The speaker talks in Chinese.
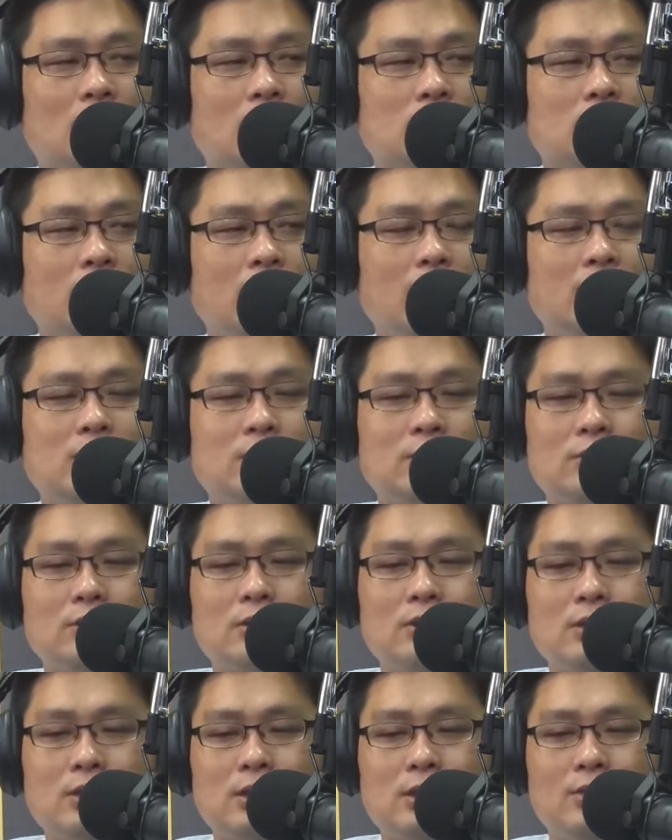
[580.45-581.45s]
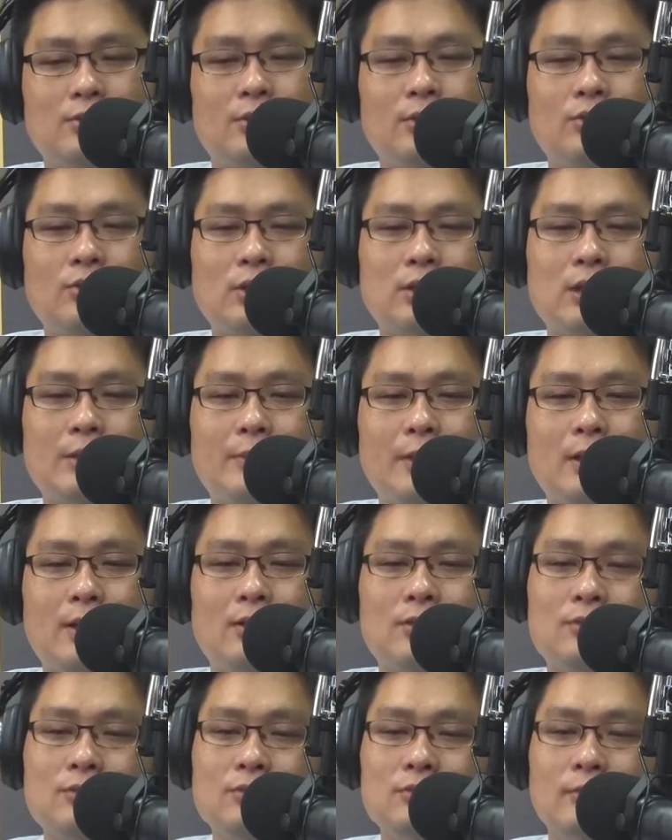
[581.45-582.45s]
所以迄时阵就是因为我大台北
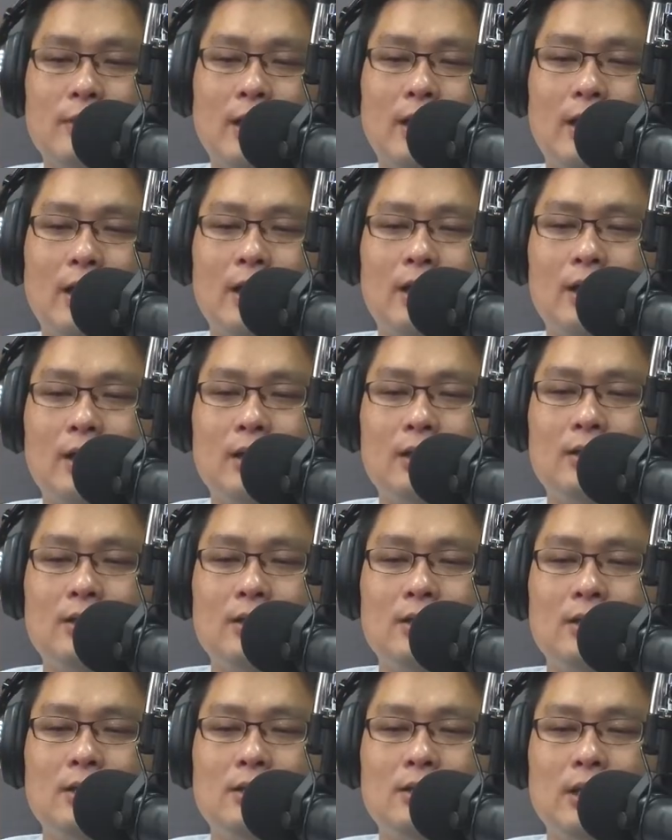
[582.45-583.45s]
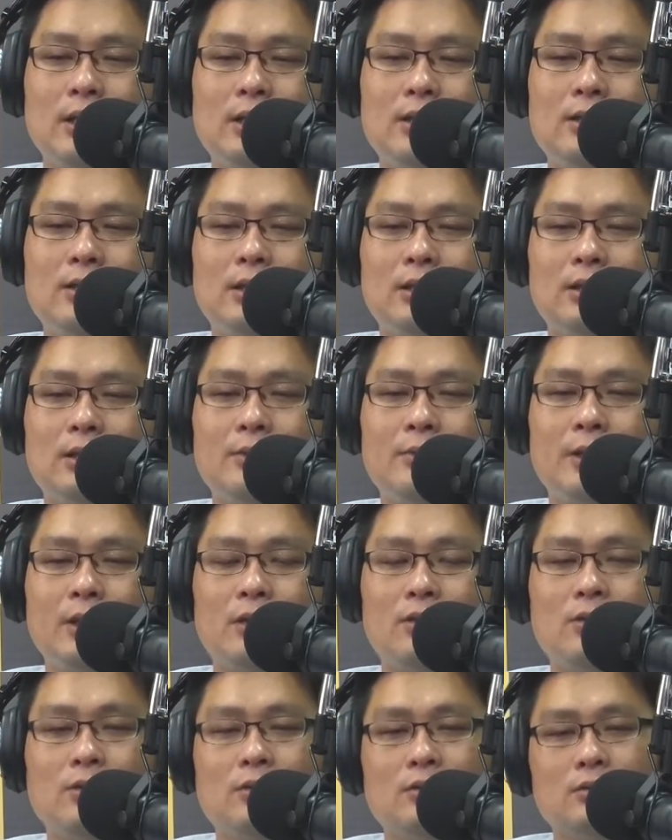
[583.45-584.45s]
久嘛啊，台语导导比较
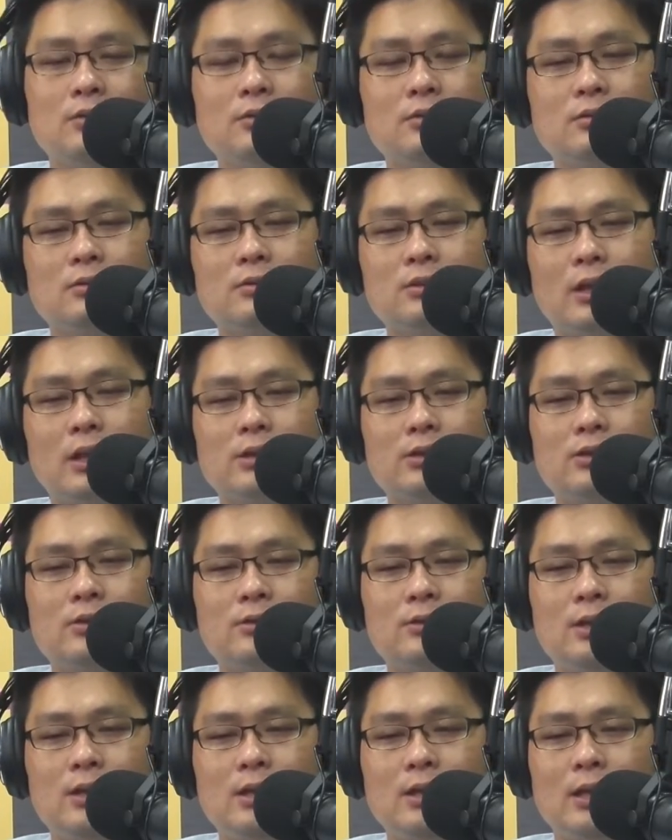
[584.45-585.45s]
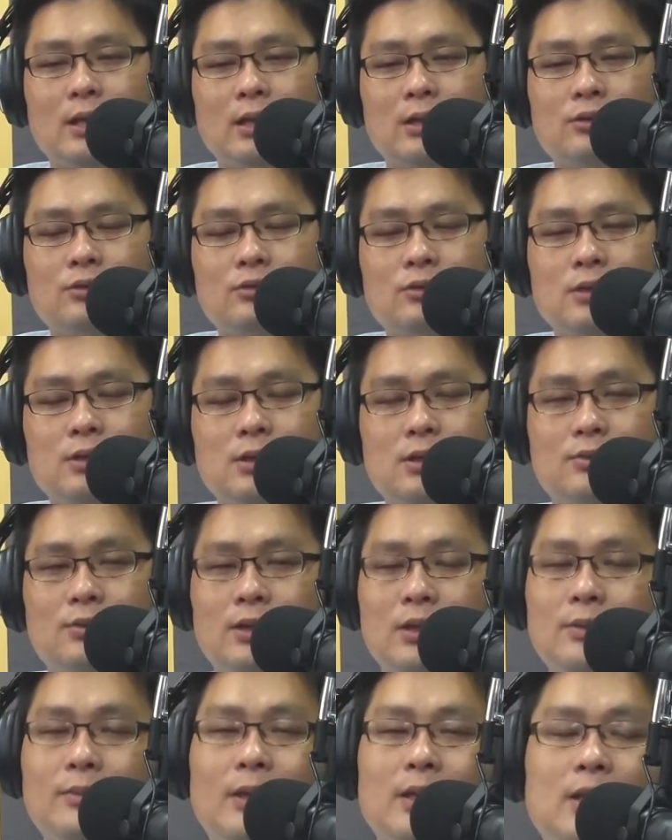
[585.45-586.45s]
讲，古加上囝仔出世，我
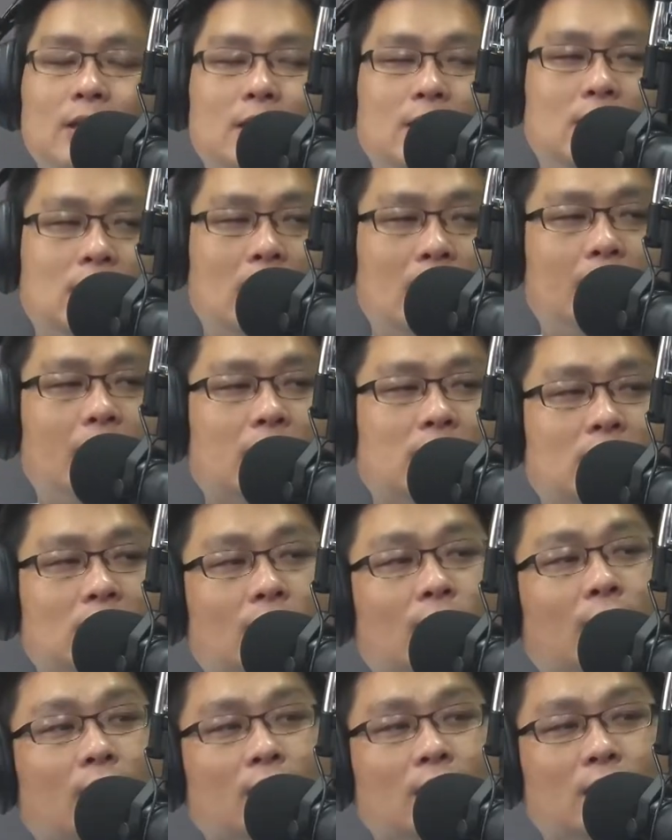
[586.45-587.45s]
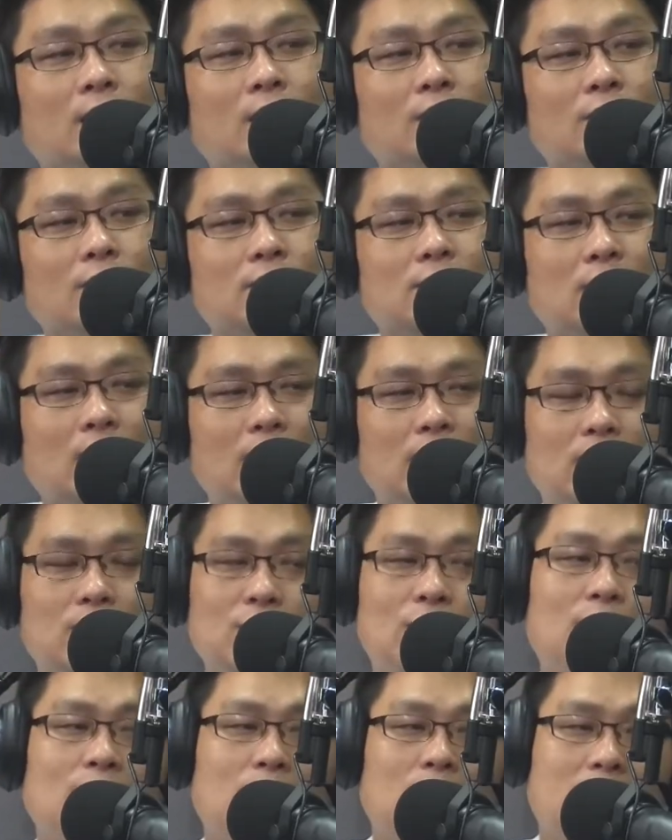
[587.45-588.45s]
希望伊伫台北即个环境通讲台语，
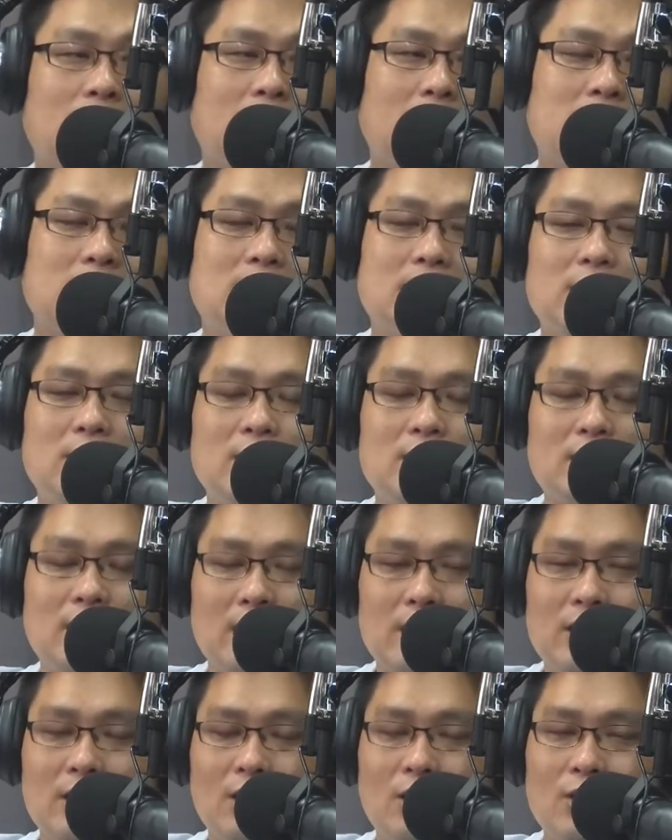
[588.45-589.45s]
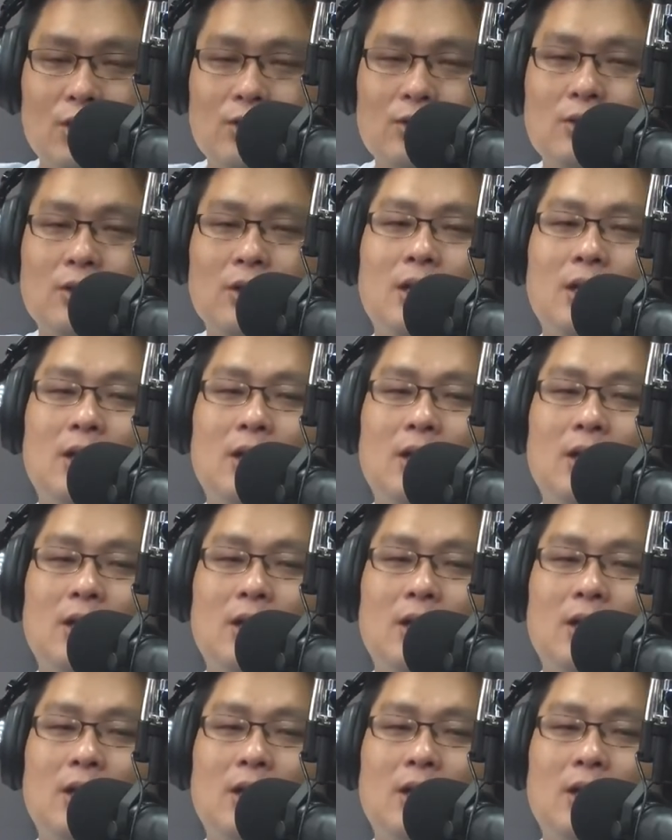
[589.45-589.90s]
所以我就开始家己学。